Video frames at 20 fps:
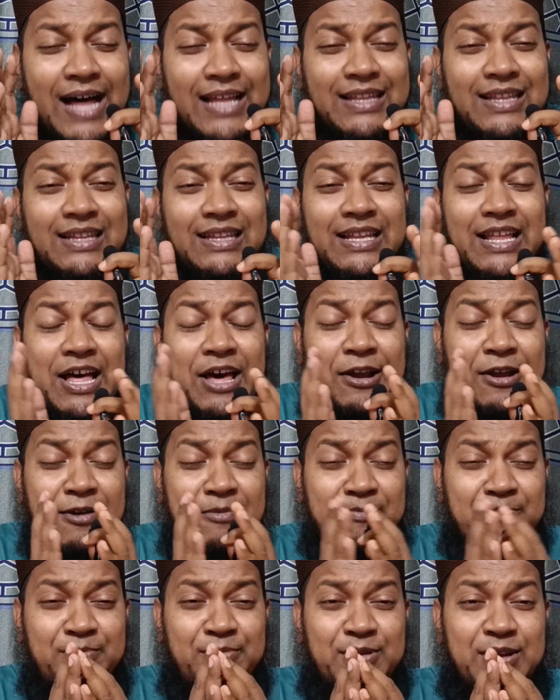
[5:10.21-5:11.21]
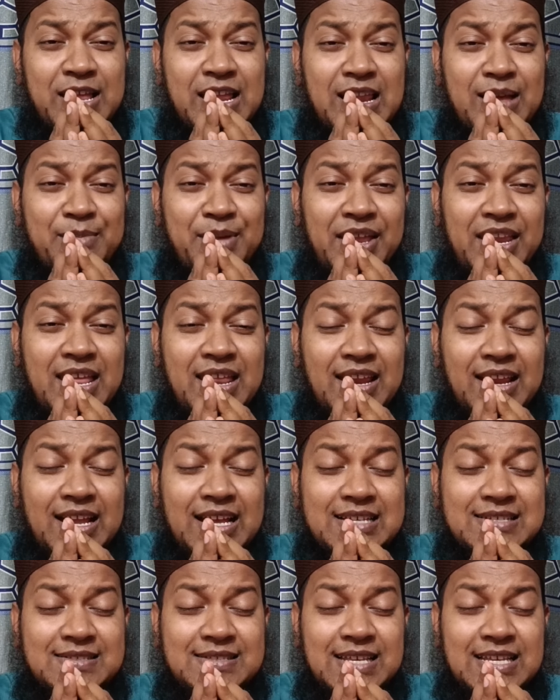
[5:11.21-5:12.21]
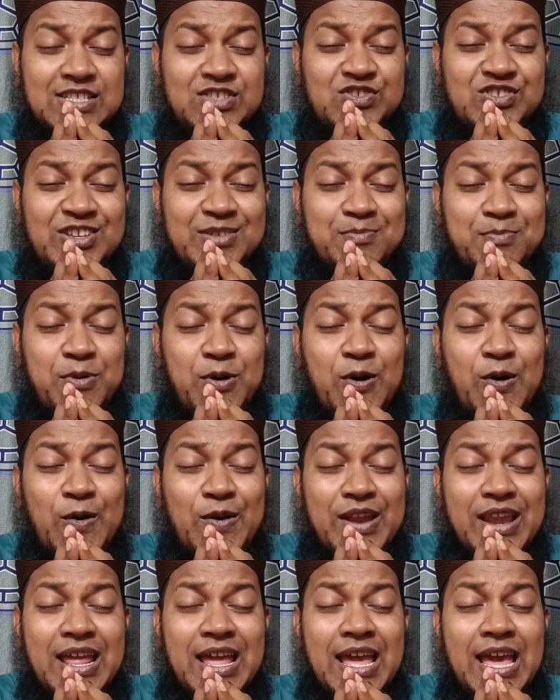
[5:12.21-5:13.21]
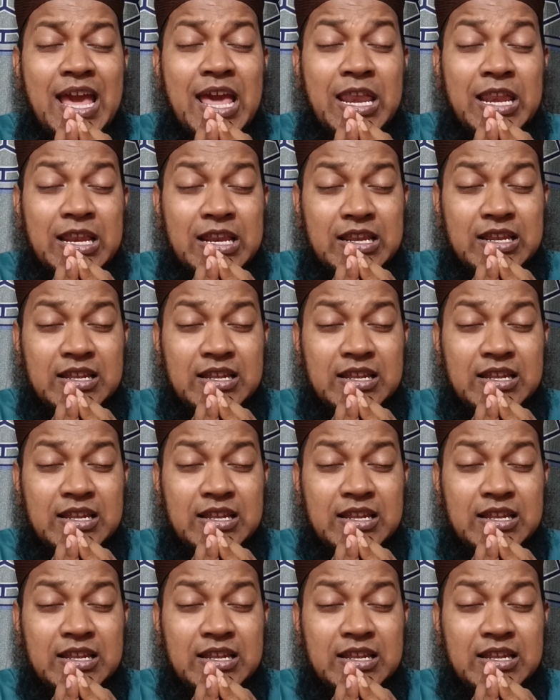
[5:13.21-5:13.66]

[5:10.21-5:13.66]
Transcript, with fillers: আল্লাহ রব্বুল আলমিনের কাছে জীবনের